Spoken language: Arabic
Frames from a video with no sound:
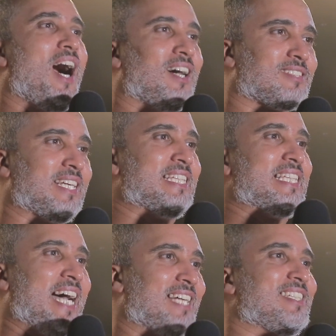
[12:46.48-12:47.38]

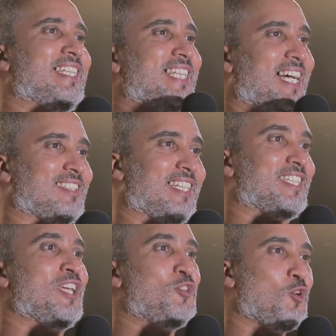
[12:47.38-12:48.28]
احسنت احسنت
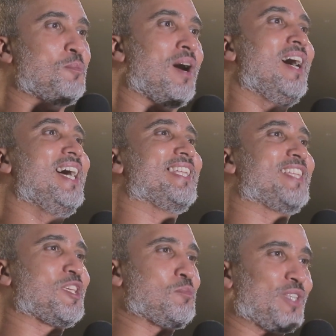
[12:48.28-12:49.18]
احسنت انتوما
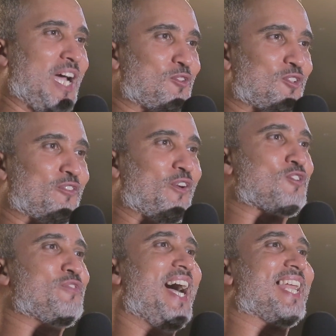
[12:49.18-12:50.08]
تنجموا تعاودوا
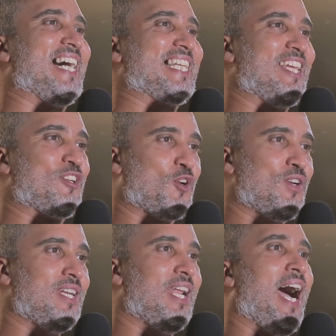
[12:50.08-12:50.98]
تتفرجوا في حلقاتنا
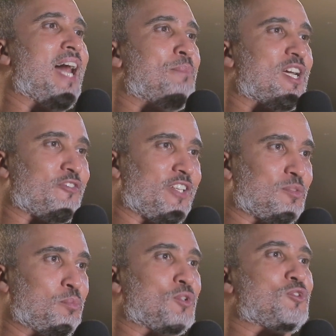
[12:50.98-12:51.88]
الكل على الباج
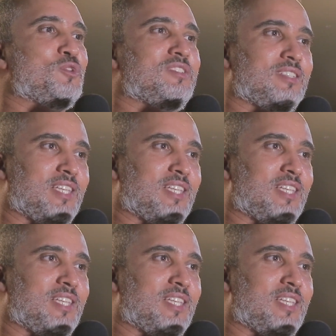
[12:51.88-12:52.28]
فيسبوك تونيزي